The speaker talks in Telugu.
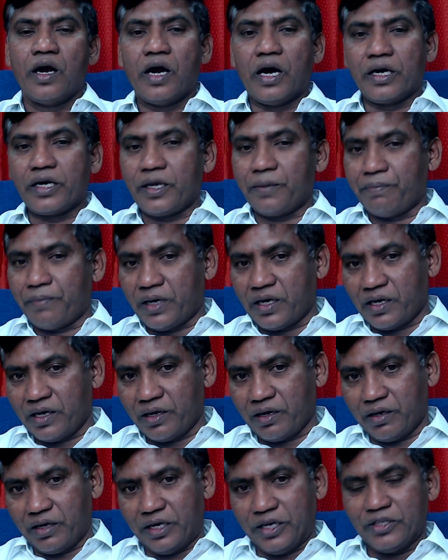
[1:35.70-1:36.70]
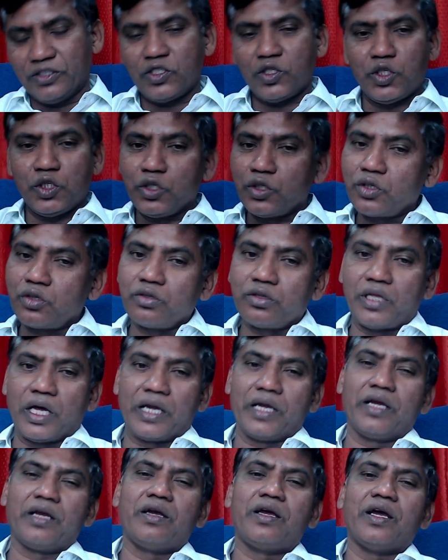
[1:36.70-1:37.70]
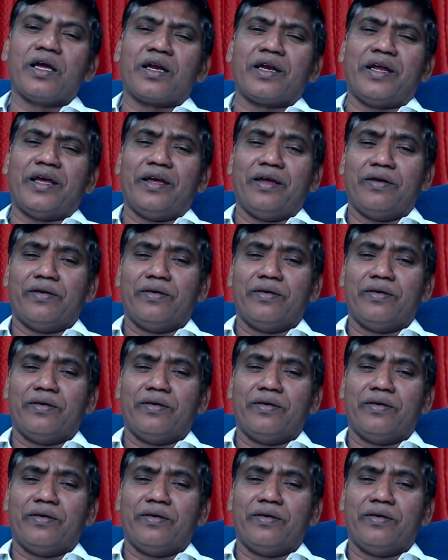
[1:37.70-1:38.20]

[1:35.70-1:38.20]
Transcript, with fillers: అంటే మన ఇన్స్టిట్యూట్కు దగ్గరనే